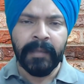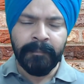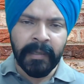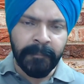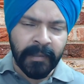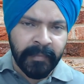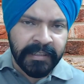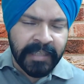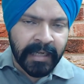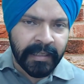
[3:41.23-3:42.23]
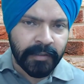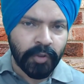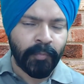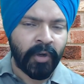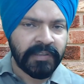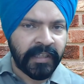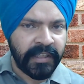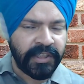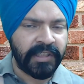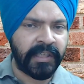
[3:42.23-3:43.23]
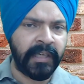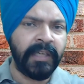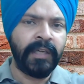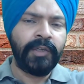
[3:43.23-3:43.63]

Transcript: पेपर में जाकर तो बहुत सारी चीज़ें